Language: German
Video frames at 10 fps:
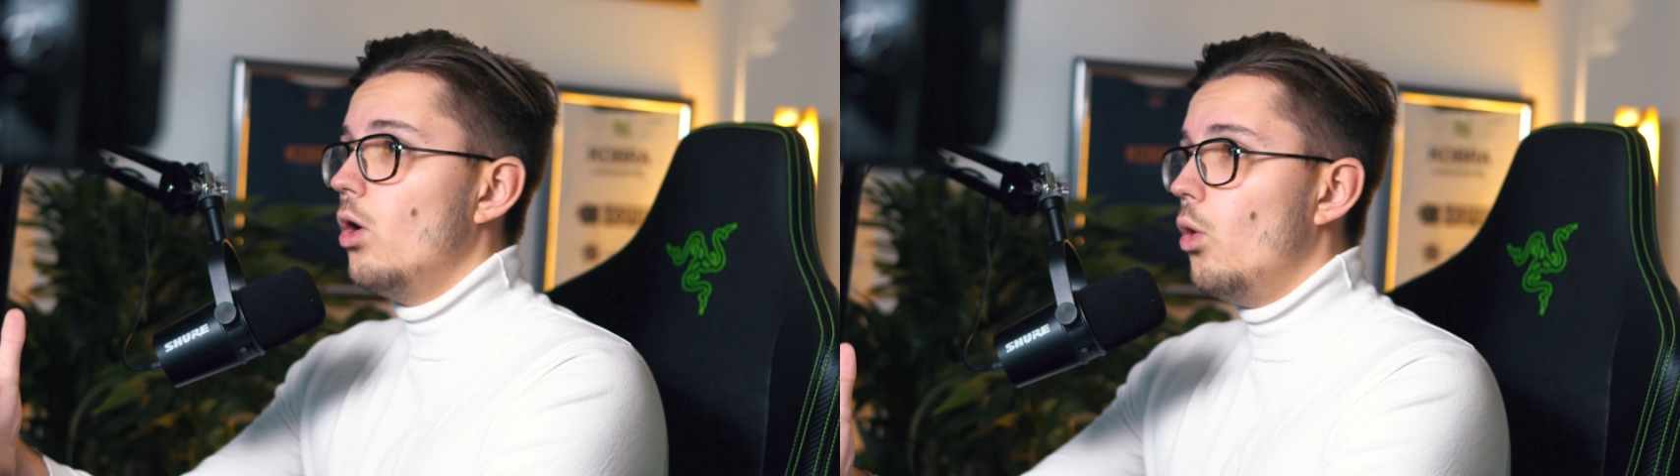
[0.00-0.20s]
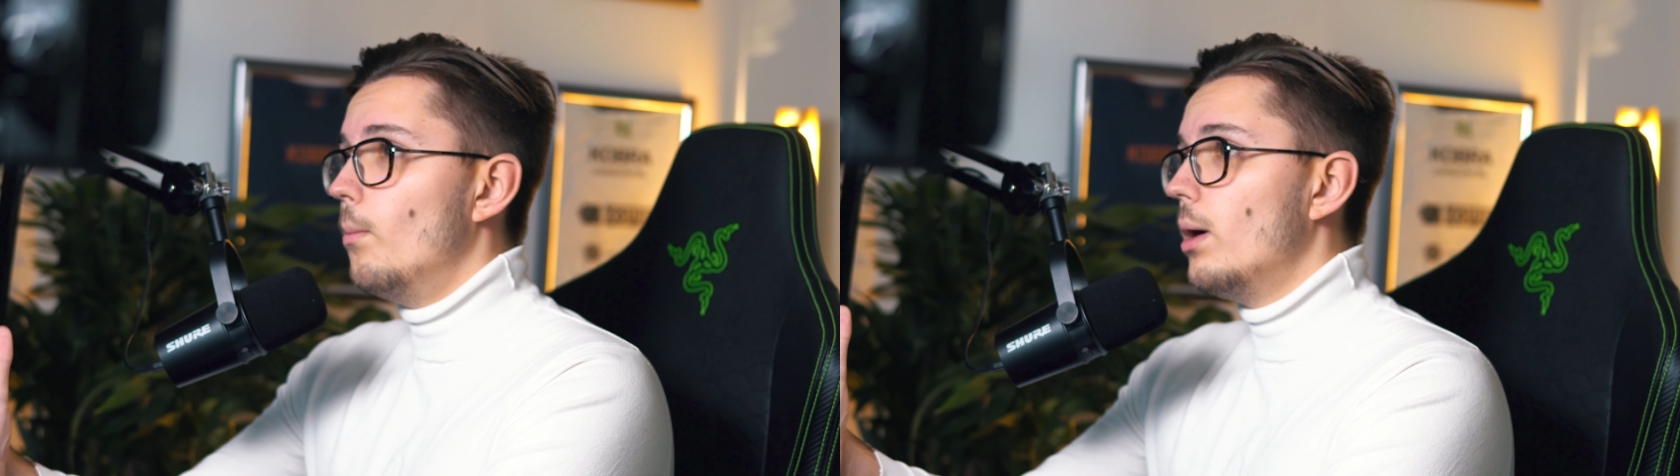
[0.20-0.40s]

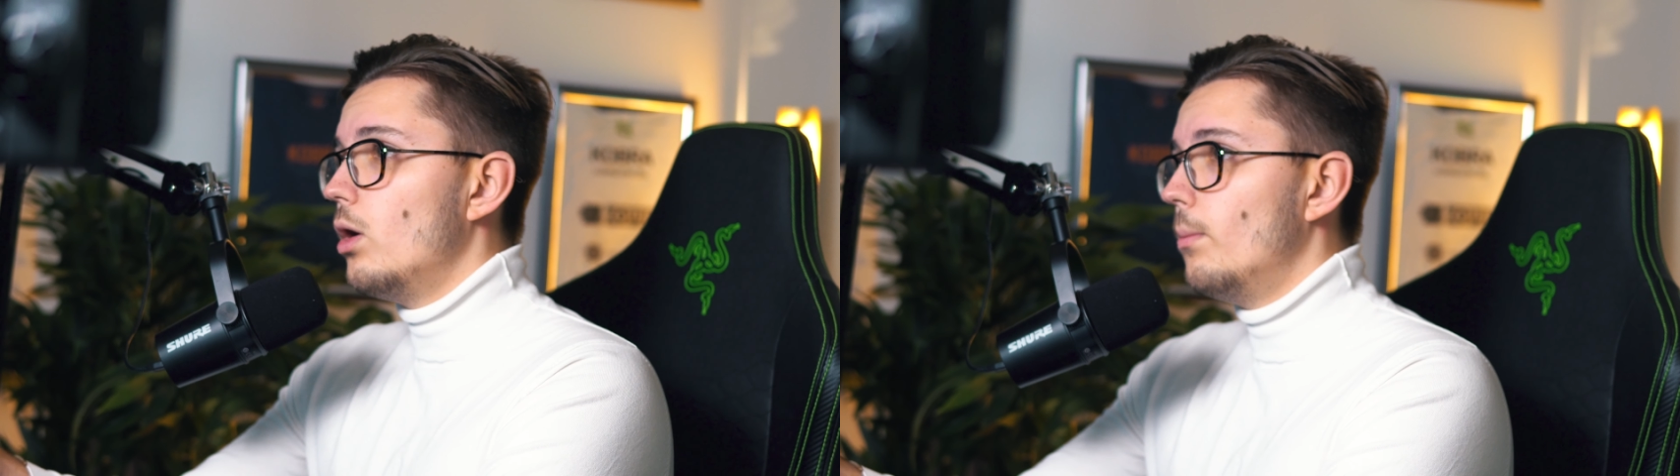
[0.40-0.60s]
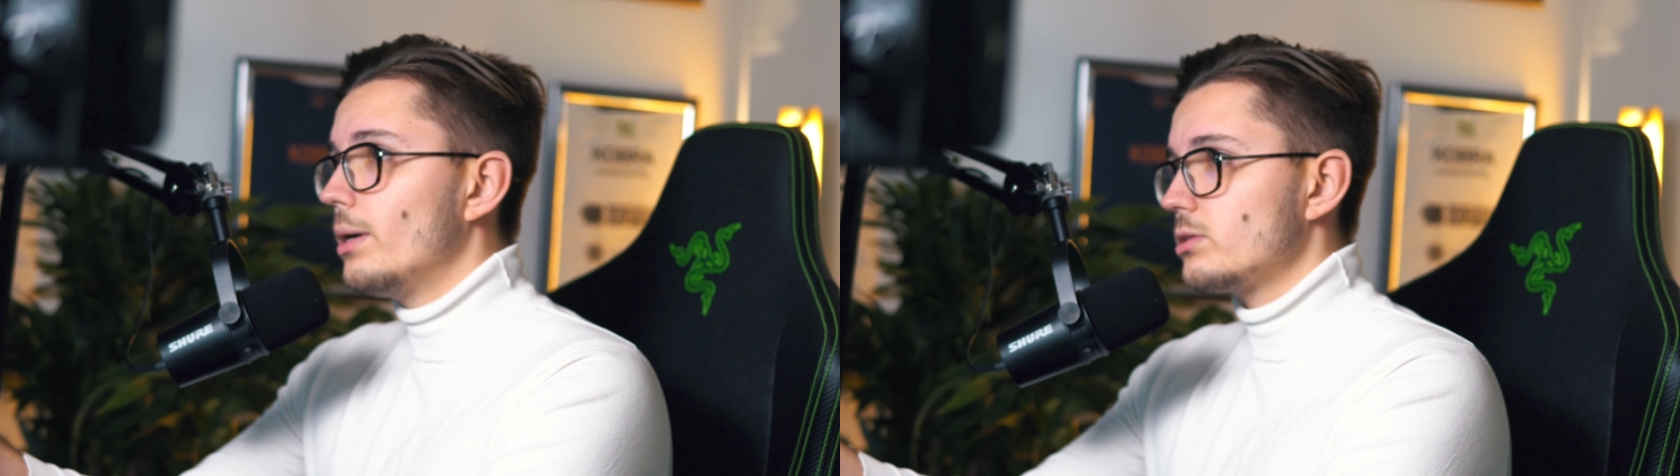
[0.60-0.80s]

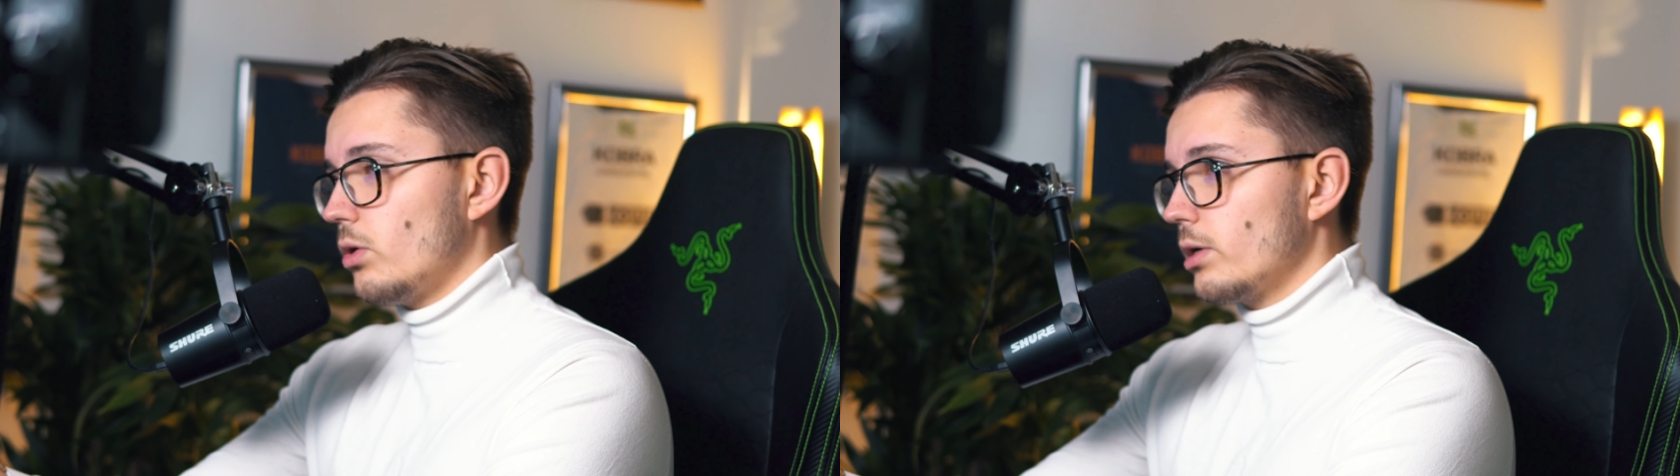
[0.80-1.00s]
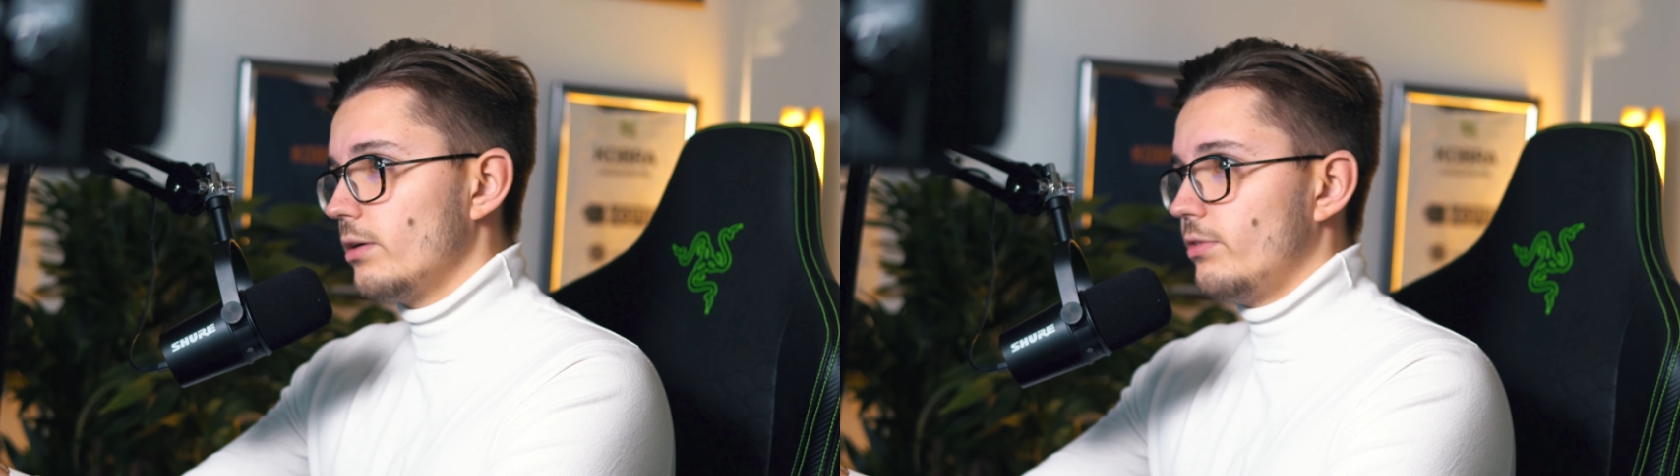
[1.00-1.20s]
immer, immer
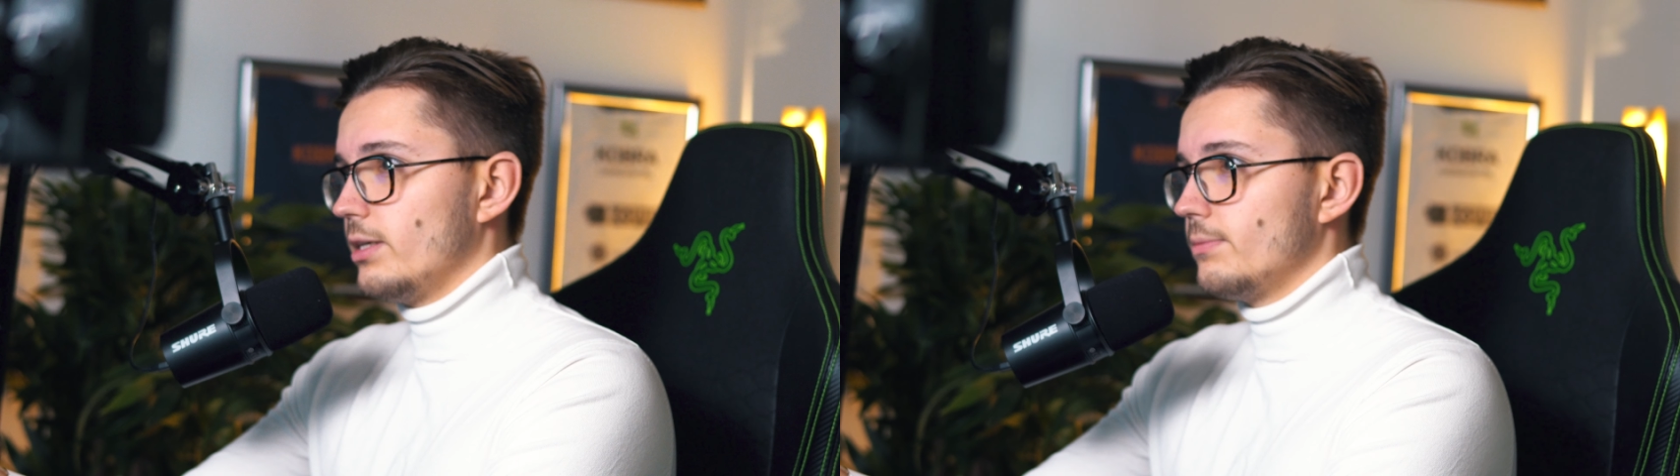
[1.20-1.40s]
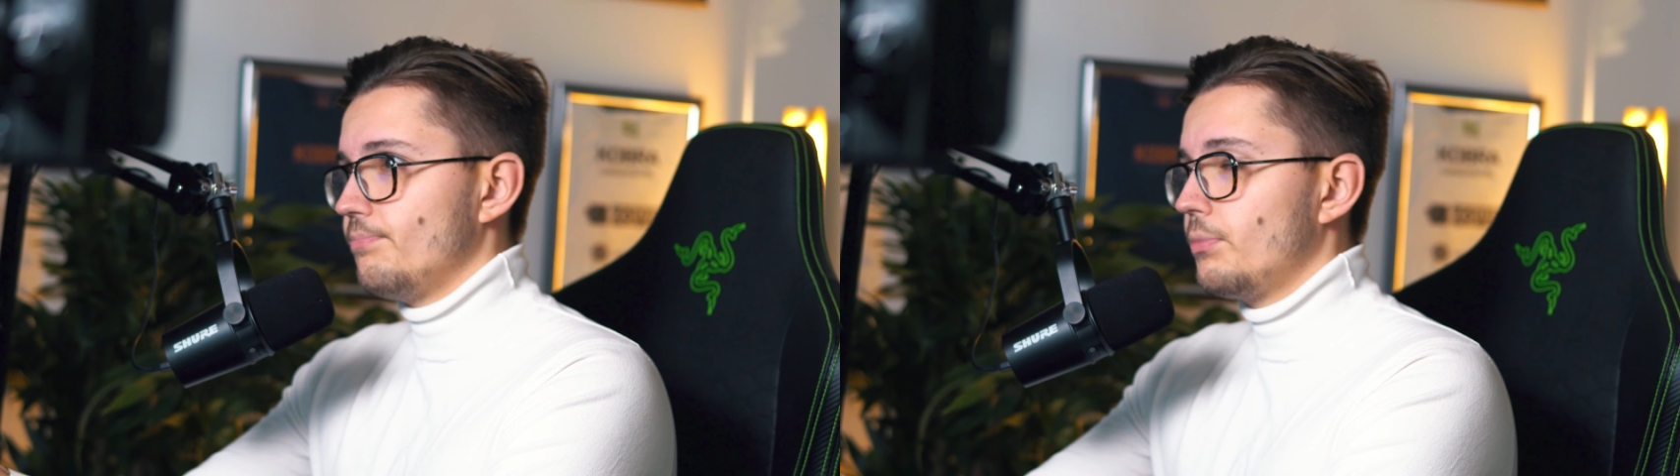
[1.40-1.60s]
teurer
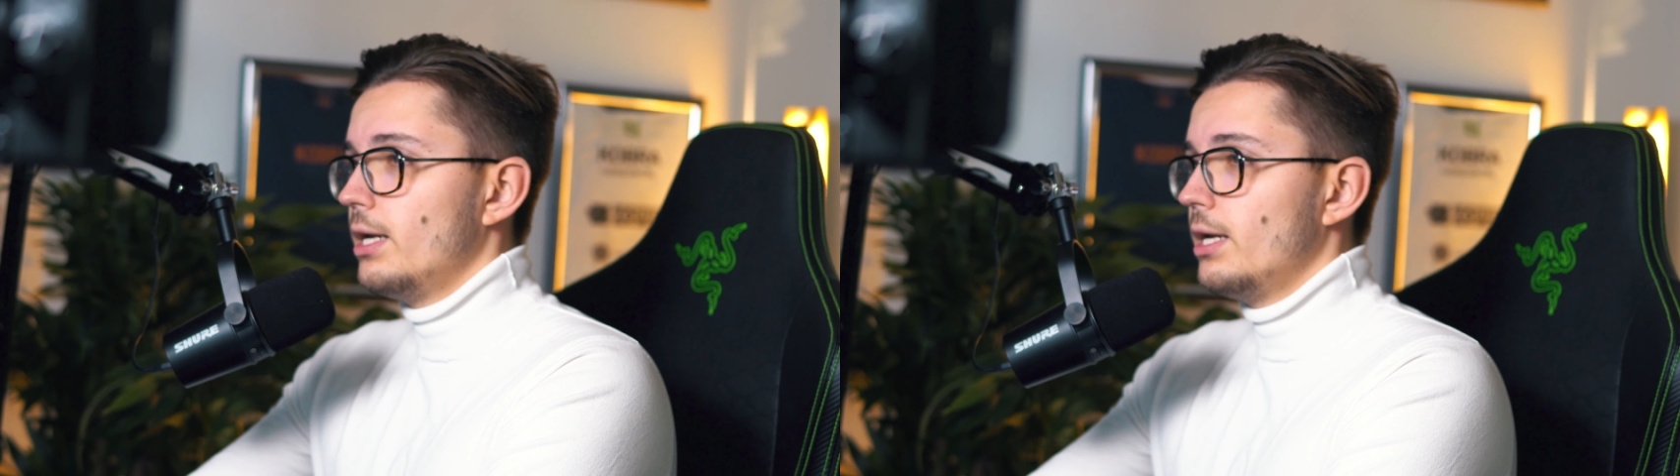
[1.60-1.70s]
werden.